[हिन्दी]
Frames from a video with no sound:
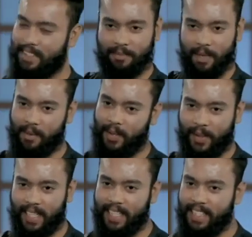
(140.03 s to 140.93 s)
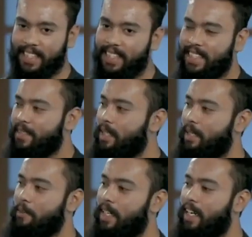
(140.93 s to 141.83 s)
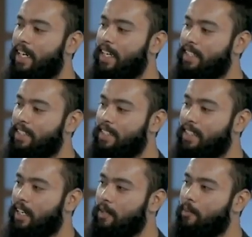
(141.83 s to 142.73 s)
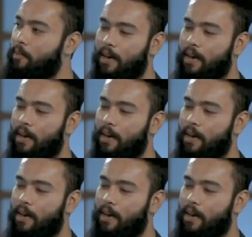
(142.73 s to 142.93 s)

मावी ओनली मतलब अगर मावी